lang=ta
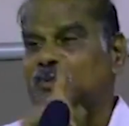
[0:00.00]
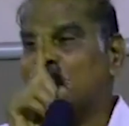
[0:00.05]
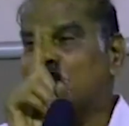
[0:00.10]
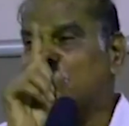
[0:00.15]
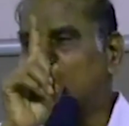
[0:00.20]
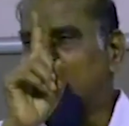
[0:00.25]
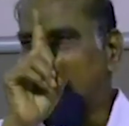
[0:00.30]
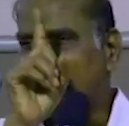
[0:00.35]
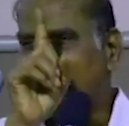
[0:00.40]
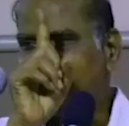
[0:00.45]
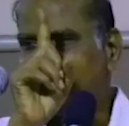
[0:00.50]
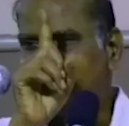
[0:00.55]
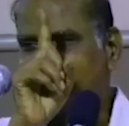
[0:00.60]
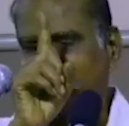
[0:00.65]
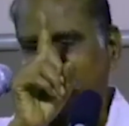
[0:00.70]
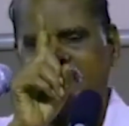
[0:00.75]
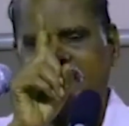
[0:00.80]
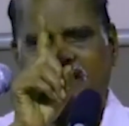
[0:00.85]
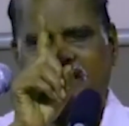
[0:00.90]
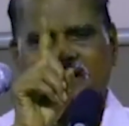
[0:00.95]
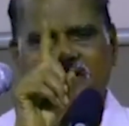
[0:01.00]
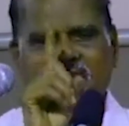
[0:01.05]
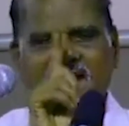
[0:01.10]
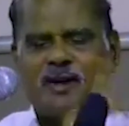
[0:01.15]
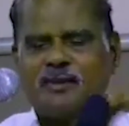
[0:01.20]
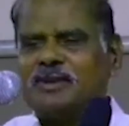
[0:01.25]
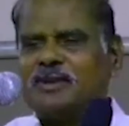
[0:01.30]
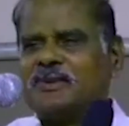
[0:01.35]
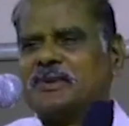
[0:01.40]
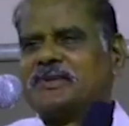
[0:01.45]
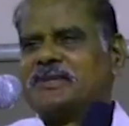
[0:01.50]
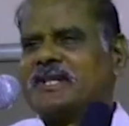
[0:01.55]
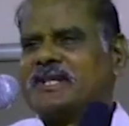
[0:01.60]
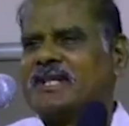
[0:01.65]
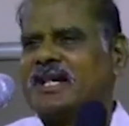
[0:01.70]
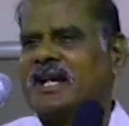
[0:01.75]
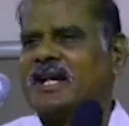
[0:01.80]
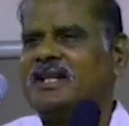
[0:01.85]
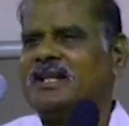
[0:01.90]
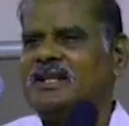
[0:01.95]
மூன்று ஆண்டு சிறை ஞாபகம்
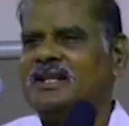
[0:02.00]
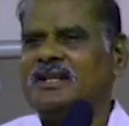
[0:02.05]
வச்சுங்க